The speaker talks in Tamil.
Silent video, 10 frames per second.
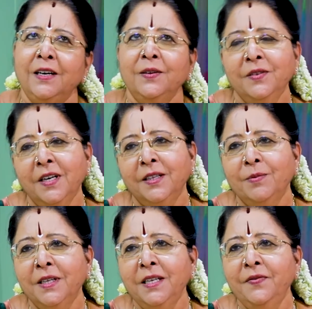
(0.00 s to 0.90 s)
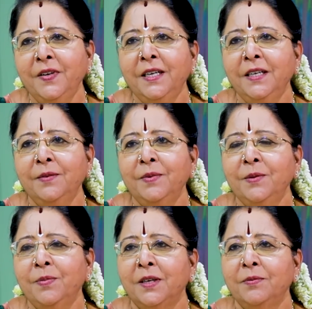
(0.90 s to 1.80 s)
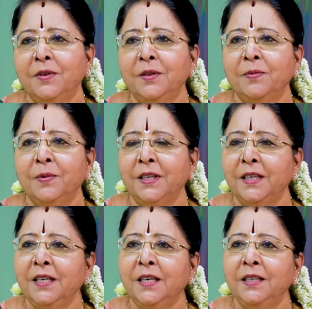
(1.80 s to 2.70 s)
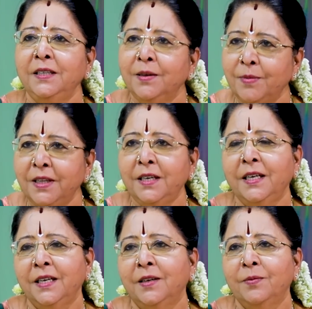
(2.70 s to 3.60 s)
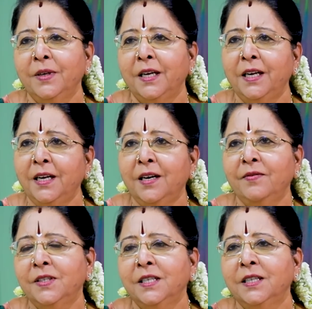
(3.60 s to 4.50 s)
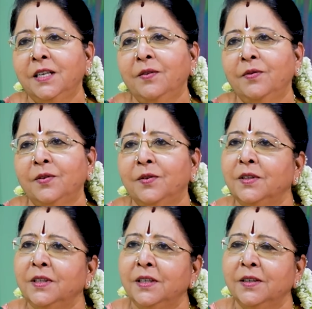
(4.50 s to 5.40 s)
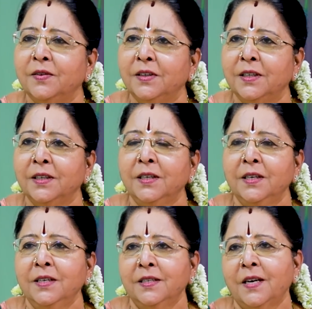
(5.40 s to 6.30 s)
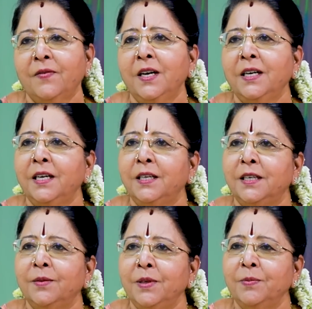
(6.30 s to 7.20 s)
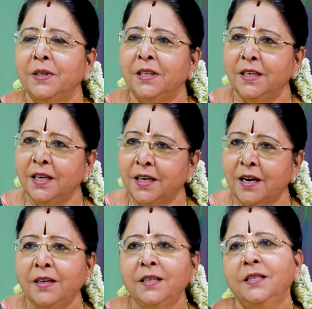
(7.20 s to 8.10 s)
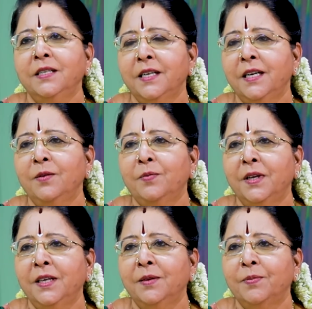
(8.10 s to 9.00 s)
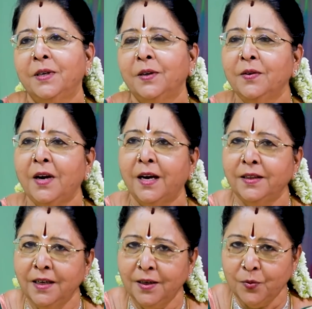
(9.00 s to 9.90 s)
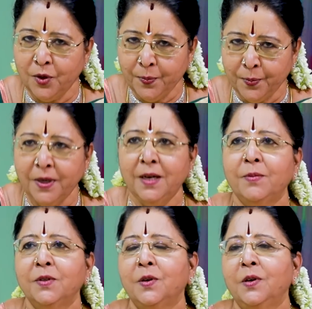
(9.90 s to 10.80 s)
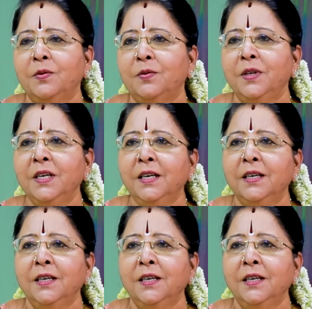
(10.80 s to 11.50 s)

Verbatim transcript: அதாவது அந்த மாதிரி வீடு அப்படின்னு பார்க்கும்போது பார்த்திங்கன்னா இந்த மாதிரி ரொம்ப எல்லா விஷயத்துலையும் அவங்களுக்கு வந்து ஒரு சவால்கள் இருக்குது அப்படின்னு பார்த்திங்கன்னா நான்கு திசைகளும் பாதிக்கப்பட்டிருக்கும் அதில் குறிப்பாக நம்ம சொல்லக்கூடிய